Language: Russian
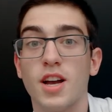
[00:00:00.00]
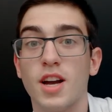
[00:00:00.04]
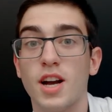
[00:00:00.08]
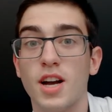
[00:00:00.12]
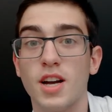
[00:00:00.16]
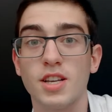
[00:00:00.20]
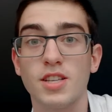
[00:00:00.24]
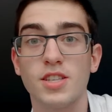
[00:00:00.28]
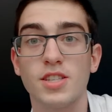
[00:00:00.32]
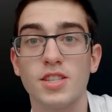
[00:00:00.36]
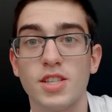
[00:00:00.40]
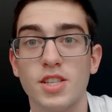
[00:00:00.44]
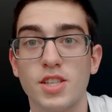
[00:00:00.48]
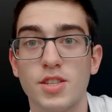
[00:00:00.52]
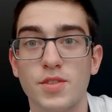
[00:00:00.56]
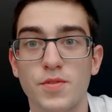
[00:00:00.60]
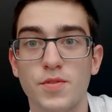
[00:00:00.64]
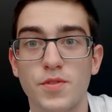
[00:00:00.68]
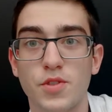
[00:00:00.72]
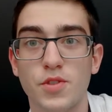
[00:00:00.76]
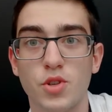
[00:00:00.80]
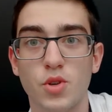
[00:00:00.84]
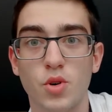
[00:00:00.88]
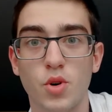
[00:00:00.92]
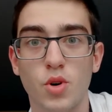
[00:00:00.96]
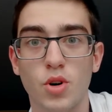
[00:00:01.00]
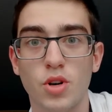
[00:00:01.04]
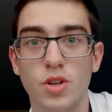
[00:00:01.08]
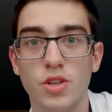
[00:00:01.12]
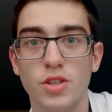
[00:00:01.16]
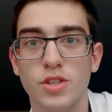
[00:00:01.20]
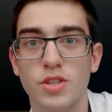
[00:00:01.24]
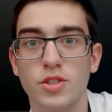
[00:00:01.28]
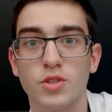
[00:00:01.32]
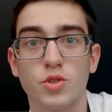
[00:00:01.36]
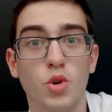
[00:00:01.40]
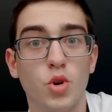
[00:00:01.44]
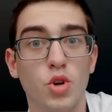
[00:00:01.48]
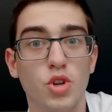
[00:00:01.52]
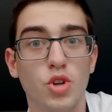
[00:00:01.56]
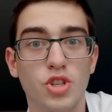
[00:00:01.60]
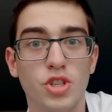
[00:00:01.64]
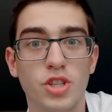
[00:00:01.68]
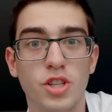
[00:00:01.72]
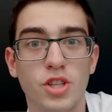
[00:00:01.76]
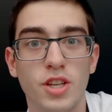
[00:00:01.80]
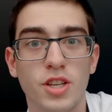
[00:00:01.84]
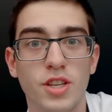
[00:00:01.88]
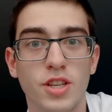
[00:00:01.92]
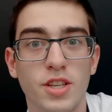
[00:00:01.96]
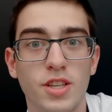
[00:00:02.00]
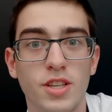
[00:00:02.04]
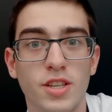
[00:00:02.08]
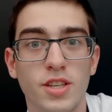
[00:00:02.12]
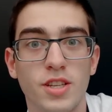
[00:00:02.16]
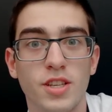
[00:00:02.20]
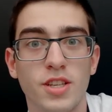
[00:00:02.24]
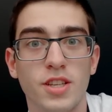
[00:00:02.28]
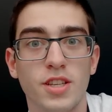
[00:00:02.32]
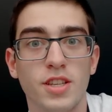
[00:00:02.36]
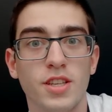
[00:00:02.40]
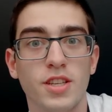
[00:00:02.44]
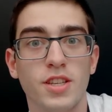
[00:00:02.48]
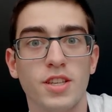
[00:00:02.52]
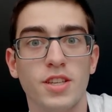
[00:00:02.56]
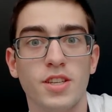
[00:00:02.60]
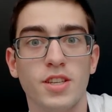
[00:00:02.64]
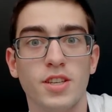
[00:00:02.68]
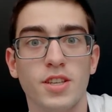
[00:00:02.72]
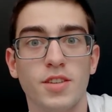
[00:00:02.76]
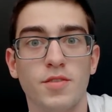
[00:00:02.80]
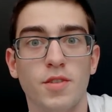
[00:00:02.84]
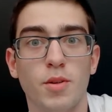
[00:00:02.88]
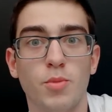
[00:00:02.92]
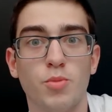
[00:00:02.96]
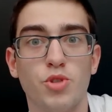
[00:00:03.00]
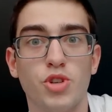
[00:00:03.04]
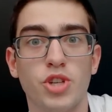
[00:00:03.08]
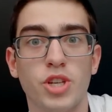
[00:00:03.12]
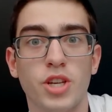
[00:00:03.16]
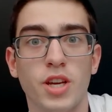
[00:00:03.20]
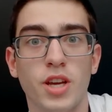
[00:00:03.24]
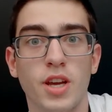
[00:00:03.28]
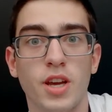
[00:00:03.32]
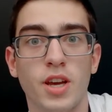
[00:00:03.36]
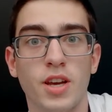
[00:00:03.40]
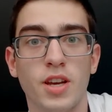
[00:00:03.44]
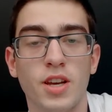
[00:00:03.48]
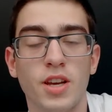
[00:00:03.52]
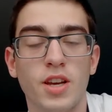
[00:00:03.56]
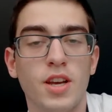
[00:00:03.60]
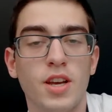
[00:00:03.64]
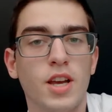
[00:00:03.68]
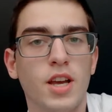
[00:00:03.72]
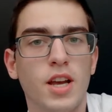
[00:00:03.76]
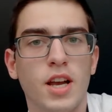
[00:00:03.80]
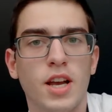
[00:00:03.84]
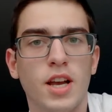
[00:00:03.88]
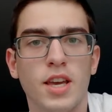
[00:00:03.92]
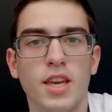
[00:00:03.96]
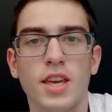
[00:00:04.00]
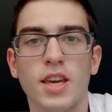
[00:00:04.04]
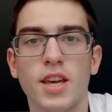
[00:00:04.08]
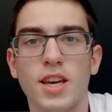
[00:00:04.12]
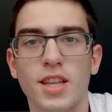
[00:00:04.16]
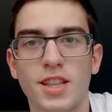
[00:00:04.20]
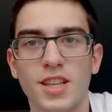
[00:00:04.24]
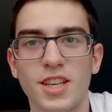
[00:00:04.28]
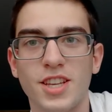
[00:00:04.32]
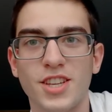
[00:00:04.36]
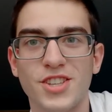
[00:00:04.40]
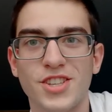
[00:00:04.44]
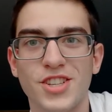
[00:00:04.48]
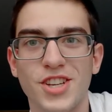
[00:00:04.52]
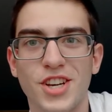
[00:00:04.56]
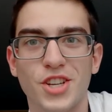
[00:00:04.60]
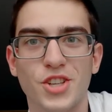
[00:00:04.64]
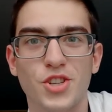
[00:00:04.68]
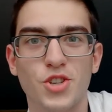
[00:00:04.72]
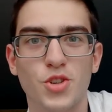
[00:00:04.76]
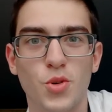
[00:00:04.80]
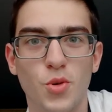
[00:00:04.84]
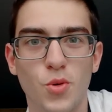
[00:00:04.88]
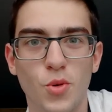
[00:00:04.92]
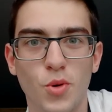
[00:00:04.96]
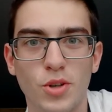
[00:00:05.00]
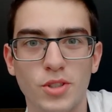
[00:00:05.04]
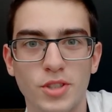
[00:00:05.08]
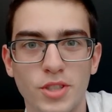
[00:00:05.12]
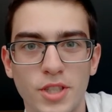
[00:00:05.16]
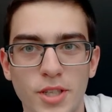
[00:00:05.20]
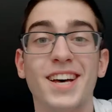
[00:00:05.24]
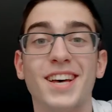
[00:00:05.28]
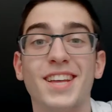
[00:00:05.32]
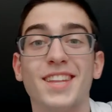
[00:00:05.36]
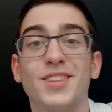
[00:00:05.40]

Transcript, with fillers: как здесь все сложно ли и вообще какие отличия от школы.